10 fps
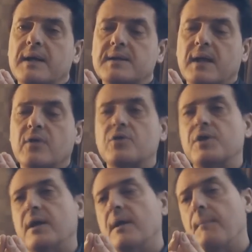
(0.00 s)

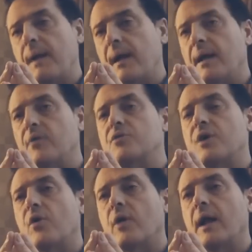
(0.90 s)
enganchándose,
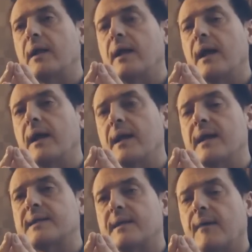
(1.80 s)
emparejándose con alguien que
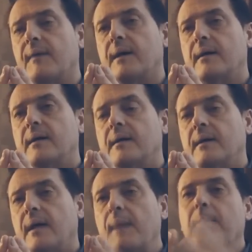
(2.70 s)
ya estaba
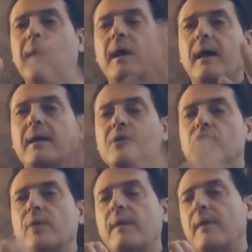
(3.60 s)
emparejado a
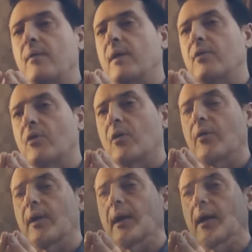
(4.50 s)
su vez en un entorno